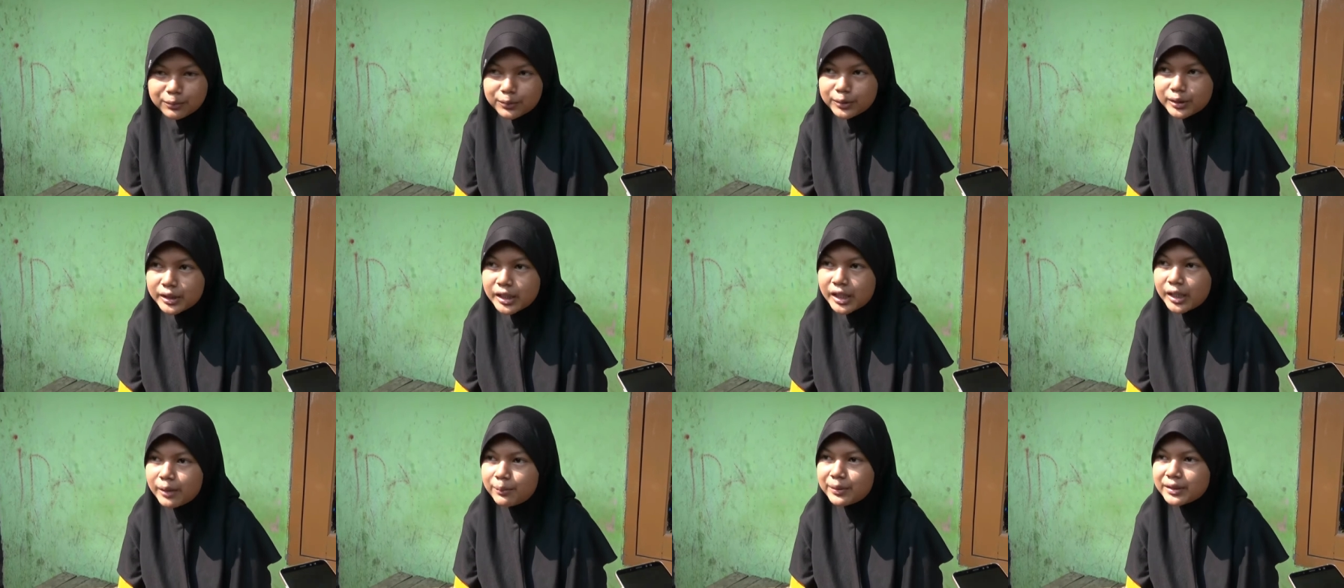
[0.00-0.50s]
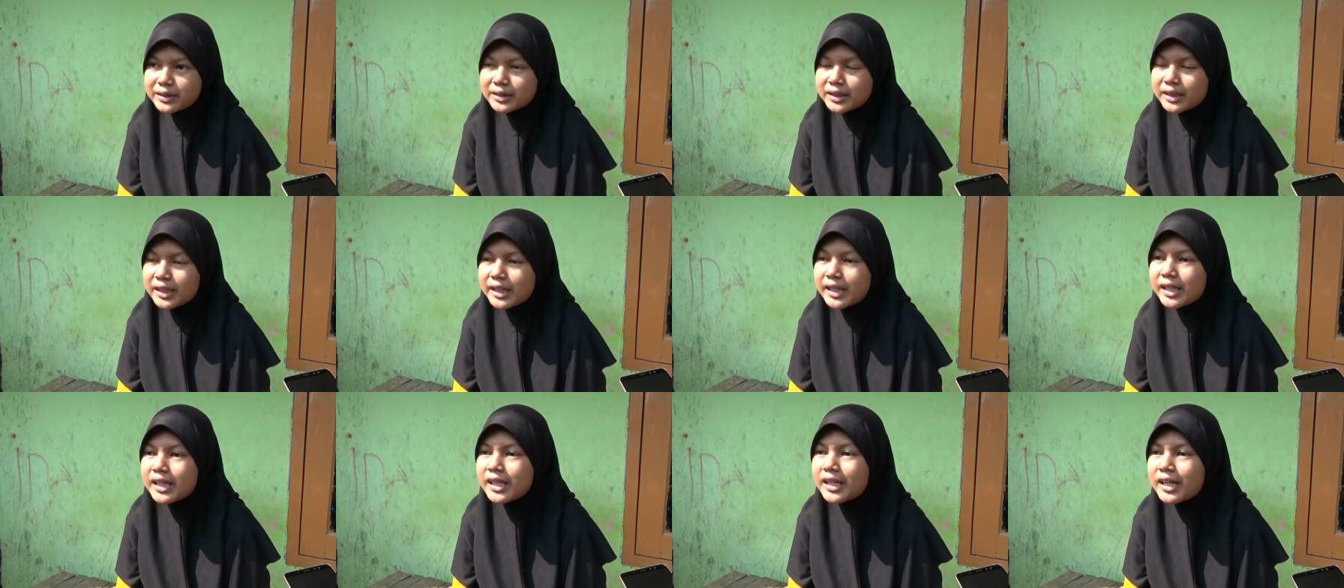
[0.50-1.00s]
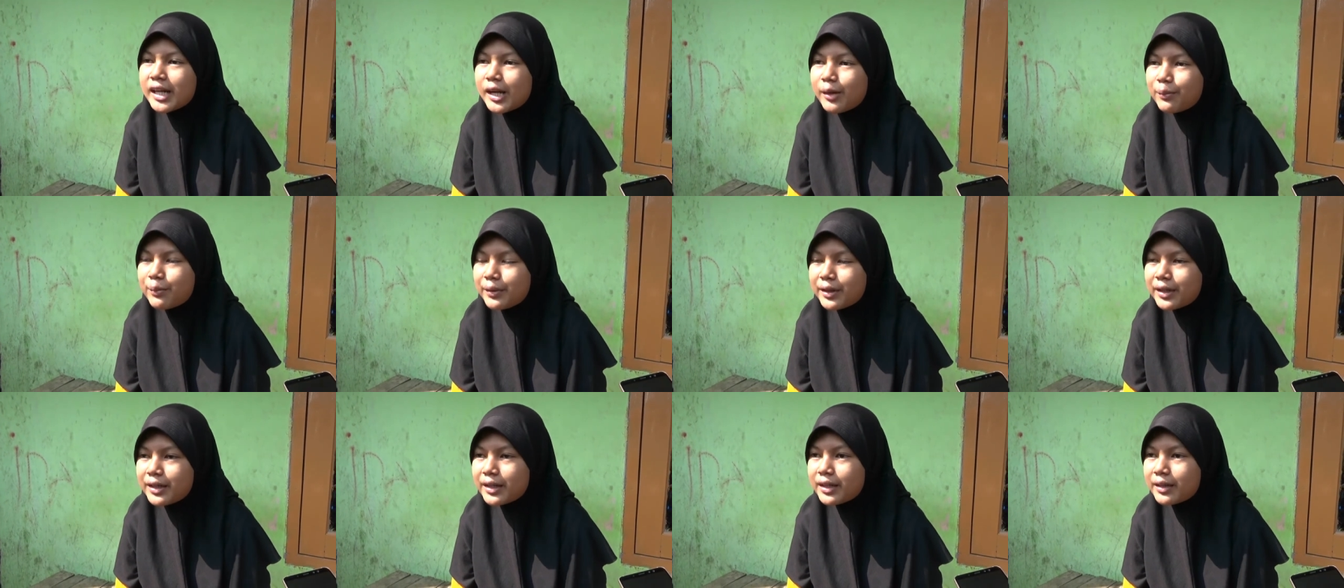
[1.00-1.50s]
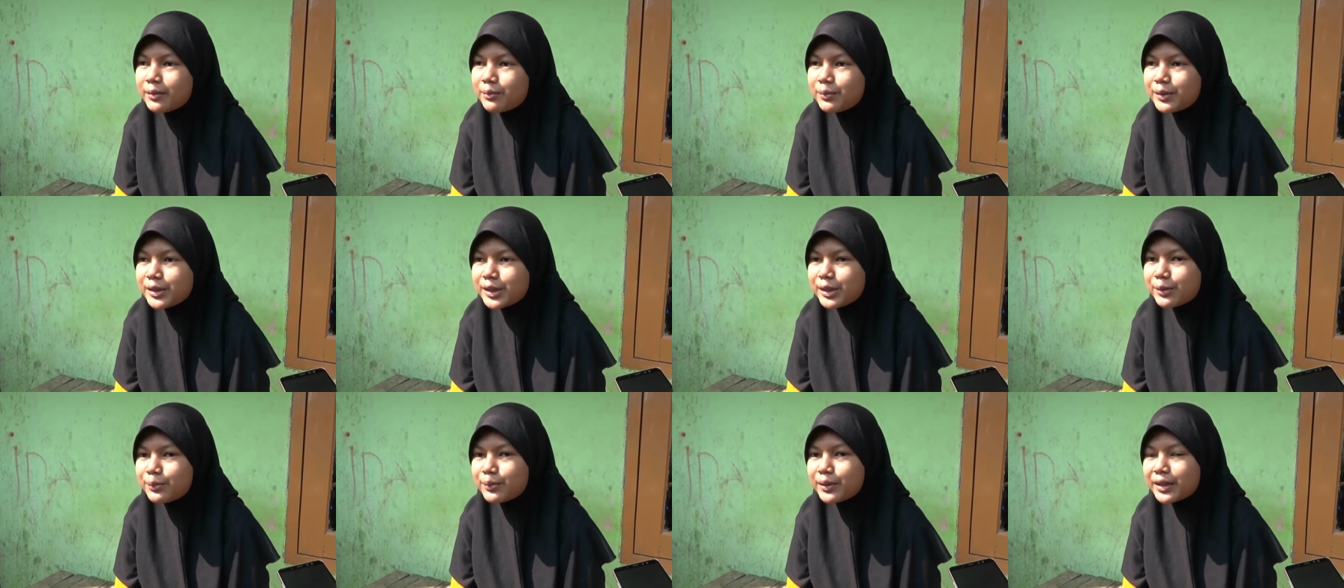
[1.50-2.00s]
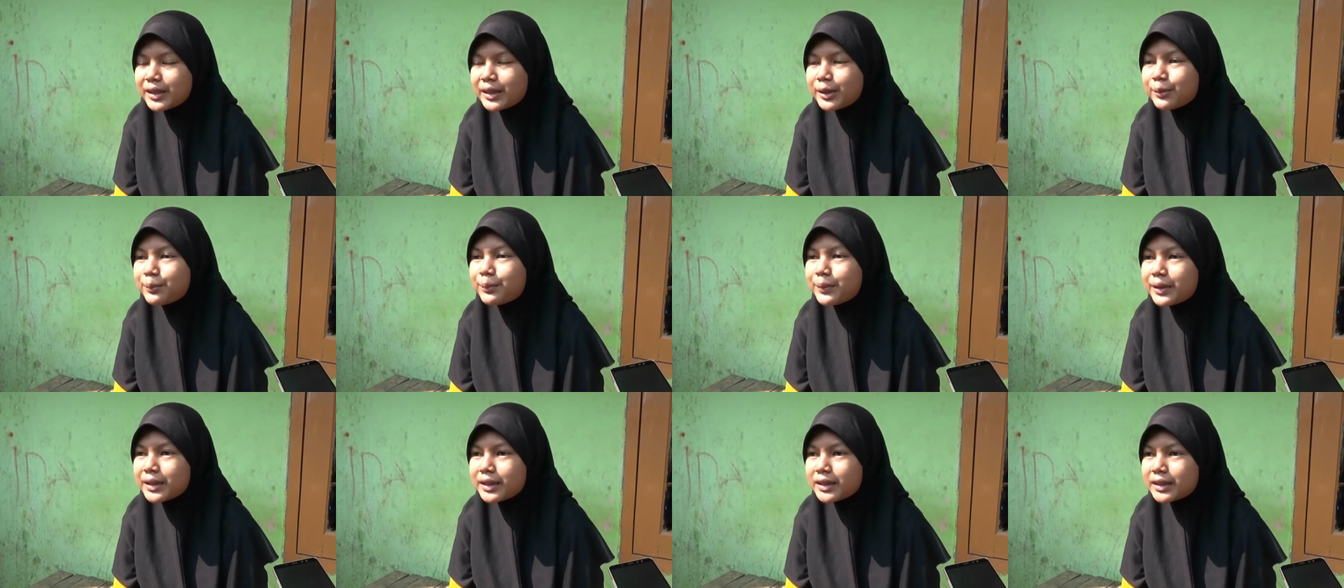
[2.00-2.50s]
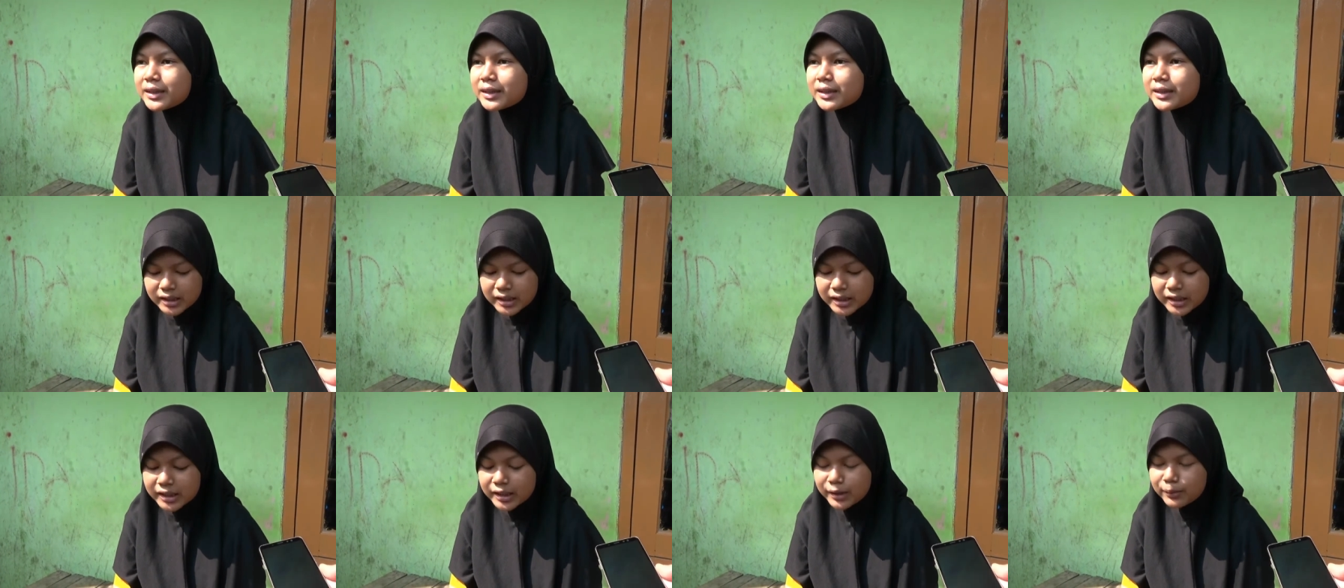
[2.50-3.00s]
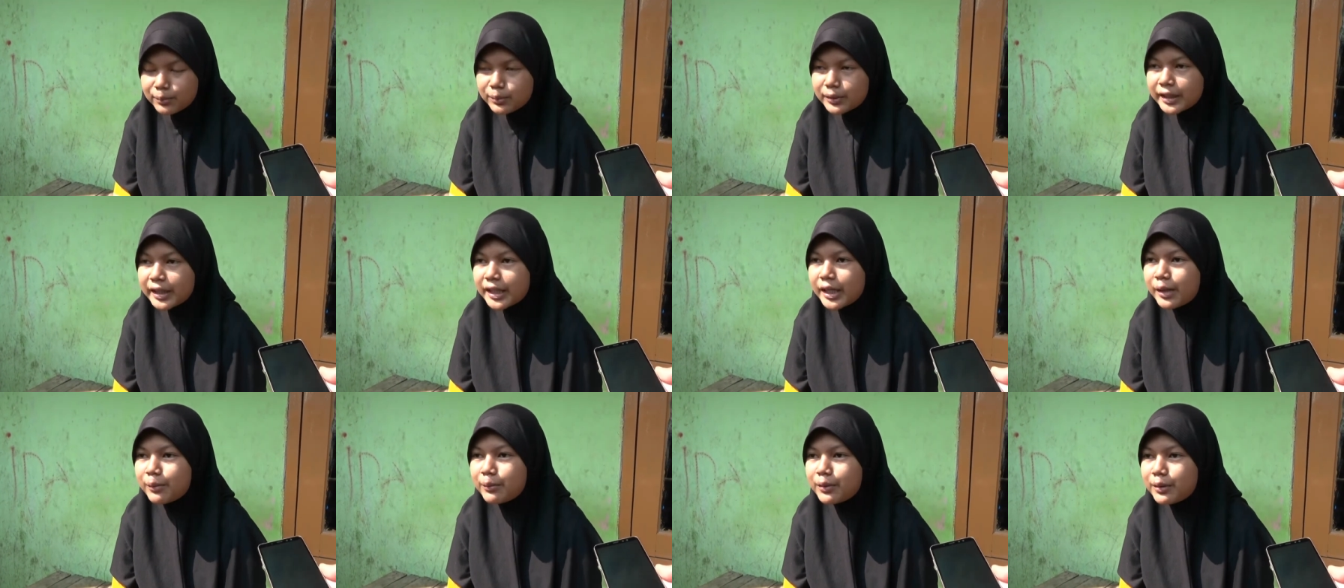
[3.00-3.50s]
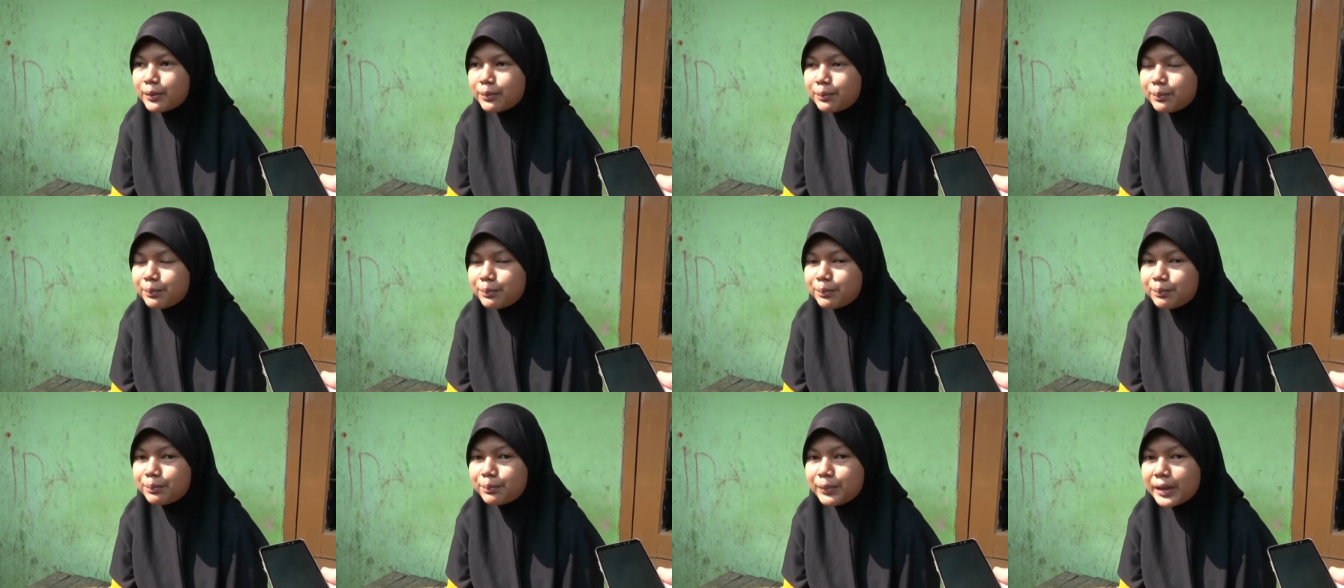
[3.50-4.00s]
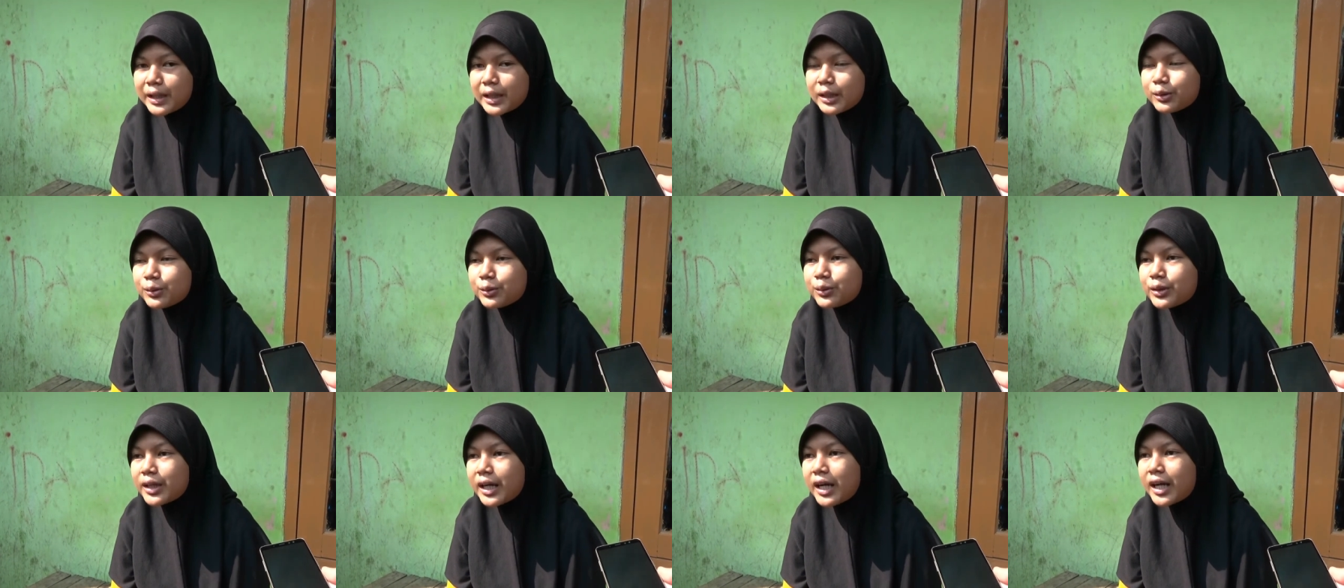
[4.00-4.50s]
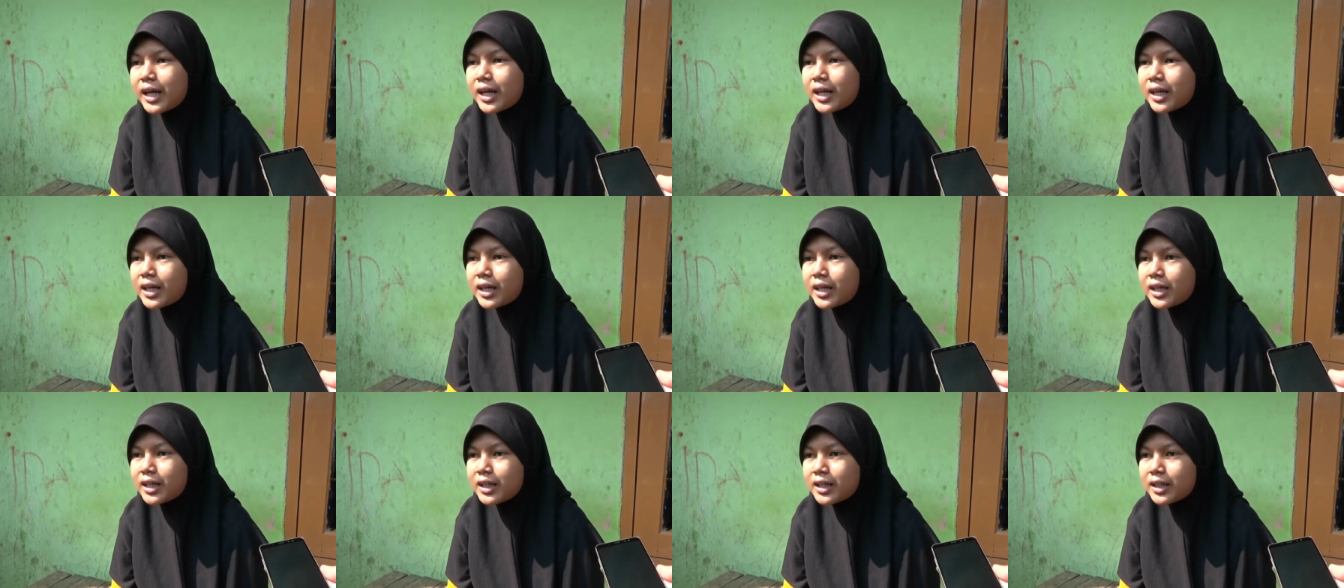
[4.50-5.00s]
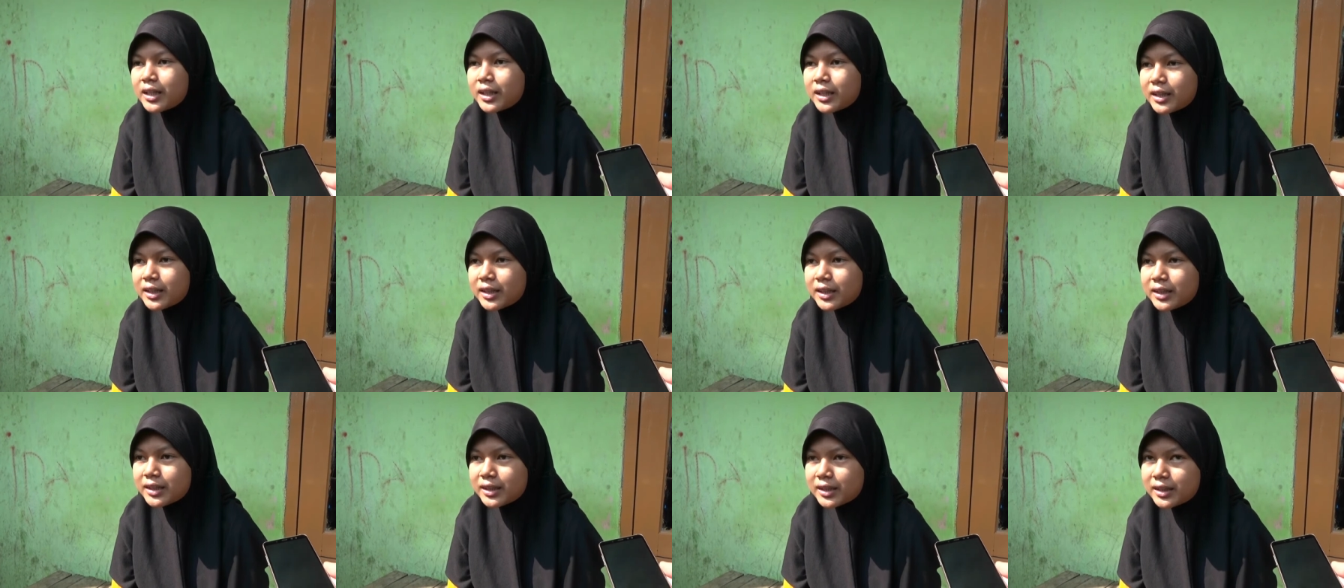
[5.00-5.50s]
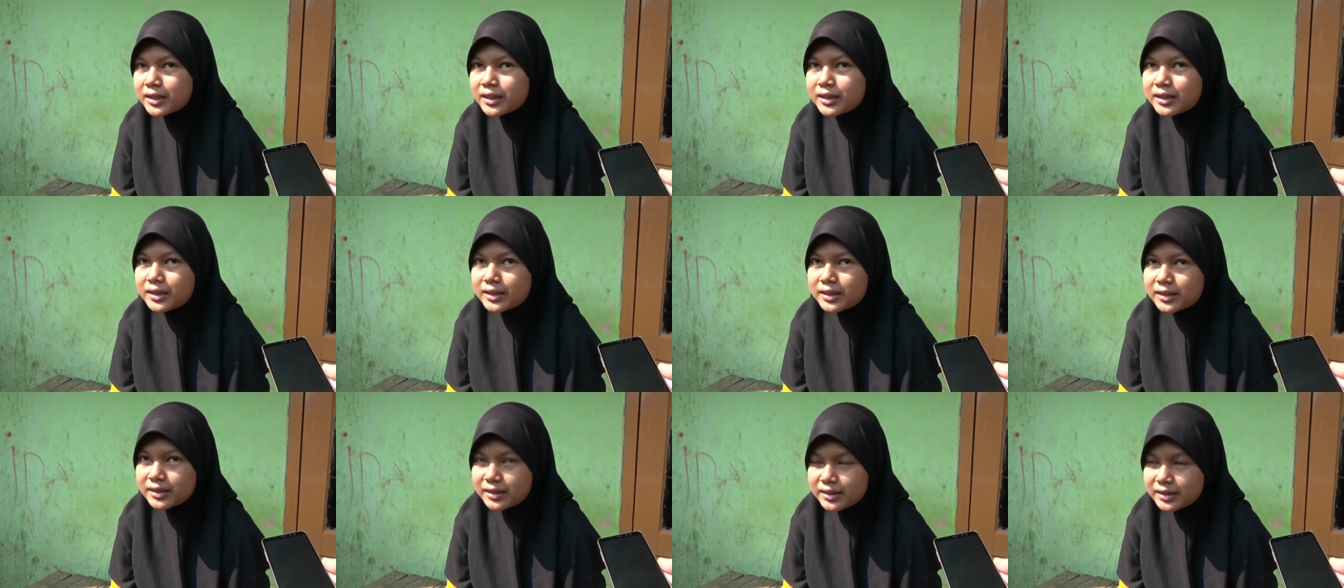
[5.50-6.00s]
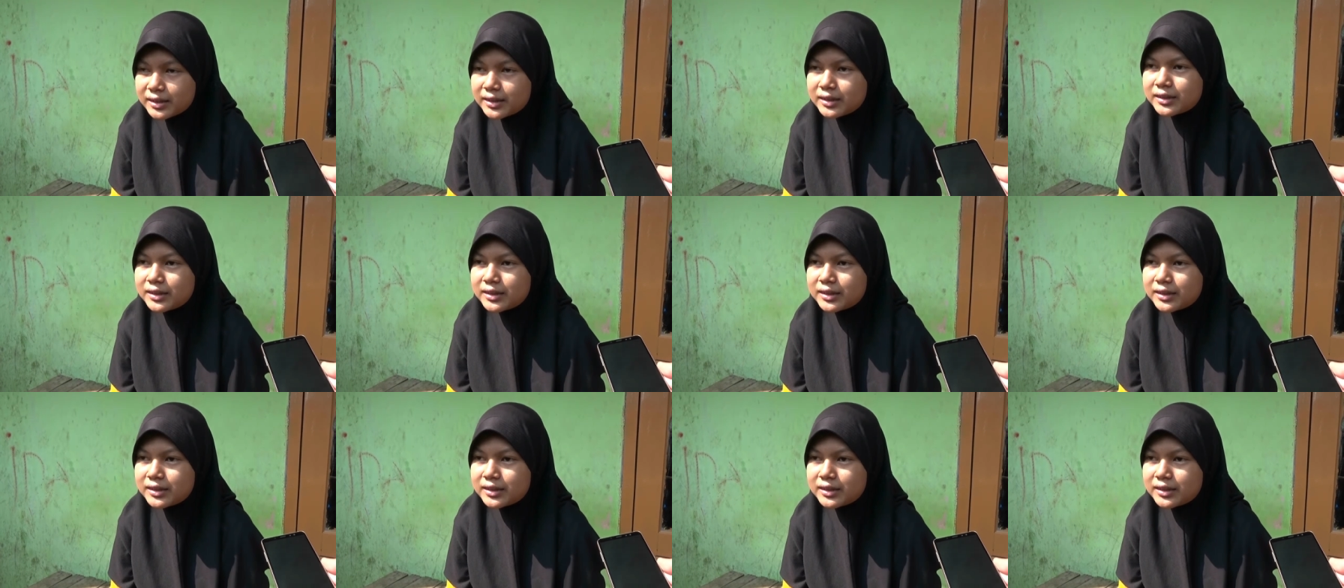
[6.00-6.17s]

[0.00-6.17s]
punya HP sendiri daripada minjem ke teman ini dibeliin sama lurah hmm.